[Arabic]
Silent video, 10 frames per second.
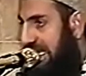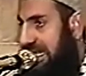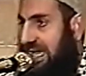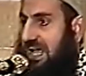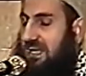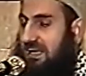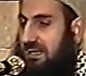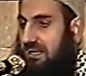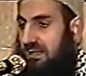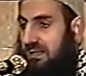من الغرق
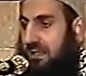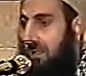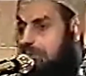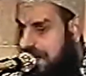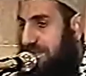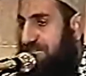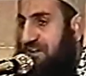ومن